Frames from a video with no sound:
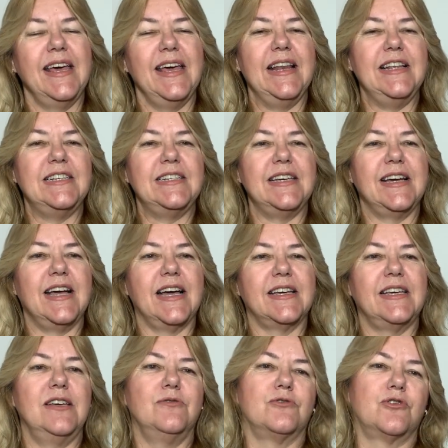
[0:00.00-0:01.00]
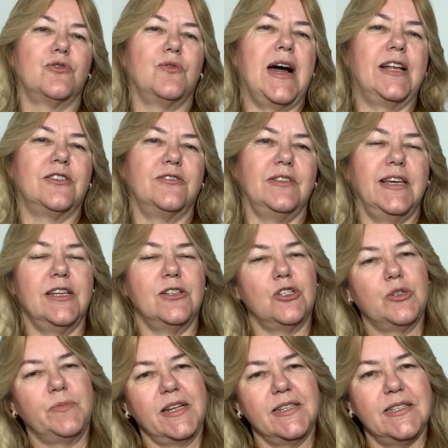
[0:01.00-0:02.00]
Ele chega aqui uns quatro
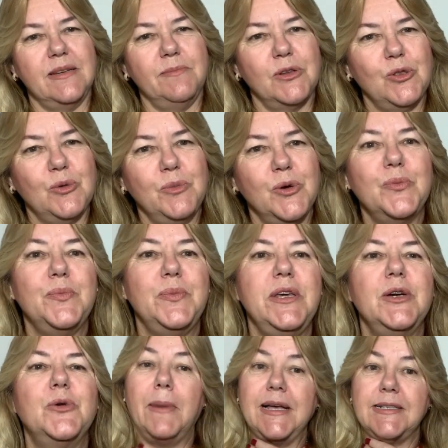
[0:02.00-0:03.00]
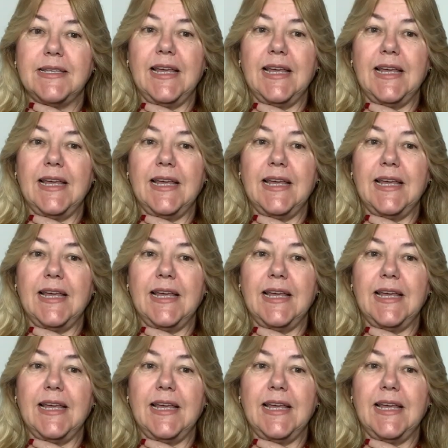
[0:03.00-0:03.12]
dedos para cima do meu umbigo, mas